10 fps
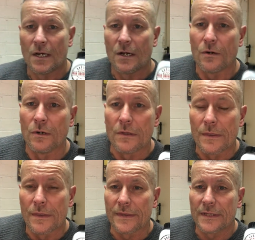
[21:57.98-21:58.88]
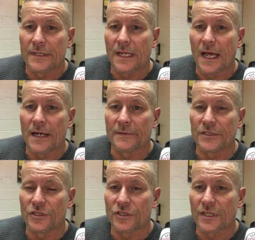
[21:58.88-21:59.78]
und ja,
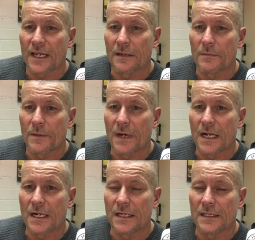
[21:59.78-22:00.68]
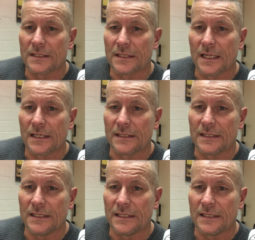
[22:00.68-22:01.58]
ich denke mir mal,
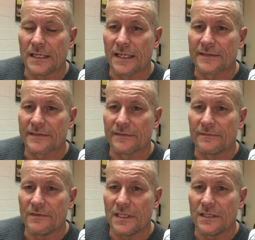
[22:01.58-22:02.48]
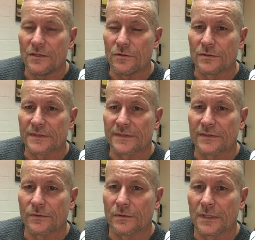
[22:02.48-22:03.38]
die nächsten Videos
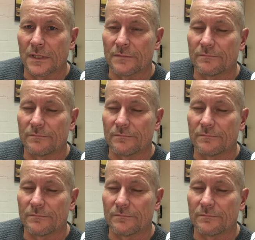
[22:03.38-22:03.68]
oder